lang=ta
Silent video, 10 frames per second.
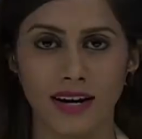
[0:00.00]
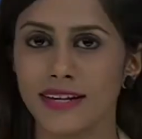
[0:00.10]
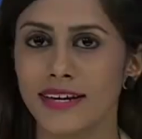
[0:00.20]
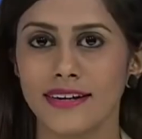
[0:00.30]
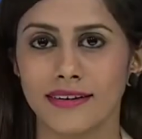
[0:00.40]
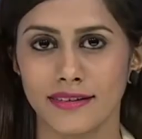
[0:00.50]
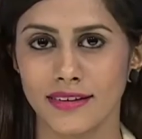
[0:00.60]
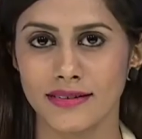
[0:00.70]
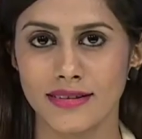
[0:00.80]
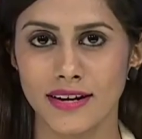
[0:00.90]
ஆர் கே நகர்
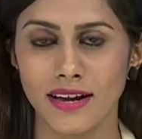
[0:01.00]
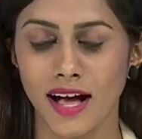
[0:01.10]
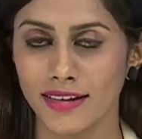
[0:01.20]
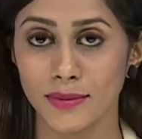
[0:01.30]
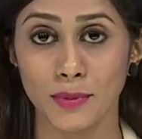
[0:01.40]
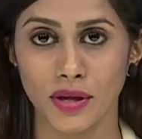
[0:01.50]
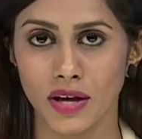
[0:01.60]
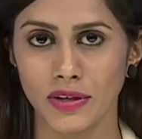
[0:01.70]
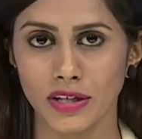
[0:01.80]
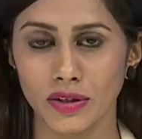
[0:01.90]
தேர்தலில்
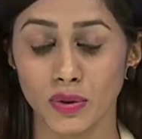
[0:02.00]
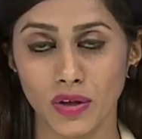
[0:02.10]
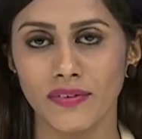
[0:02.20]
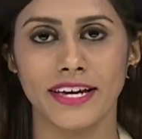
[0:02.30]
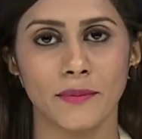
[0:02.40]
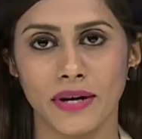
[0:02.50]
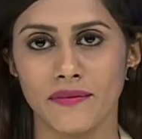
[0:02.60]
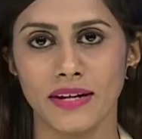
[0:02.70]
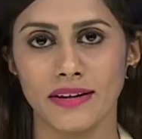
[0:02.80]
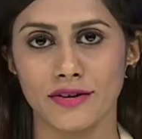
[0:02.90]
அதிமுகவுக்கு தோல்வி
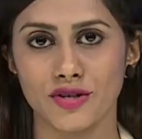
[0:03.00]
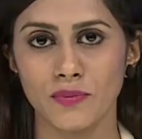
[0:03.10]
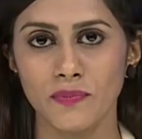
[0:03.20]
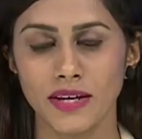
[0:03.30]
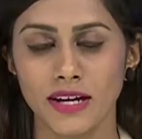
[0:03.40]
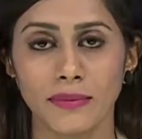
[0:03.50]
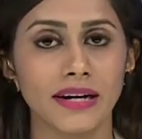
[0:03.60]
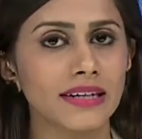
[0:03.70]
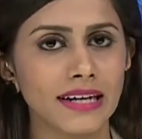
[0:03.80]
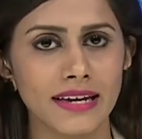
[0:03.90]
ஏற்படவில்லை என்றும்
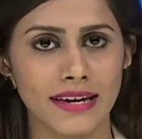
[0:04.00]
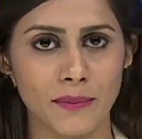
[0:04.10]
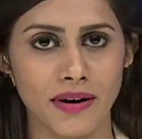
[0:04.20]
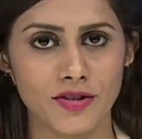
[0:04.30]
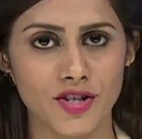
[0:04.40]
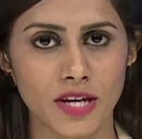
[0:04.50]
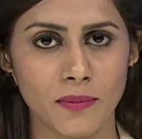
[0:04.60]
மக்களை ஏமாற்றி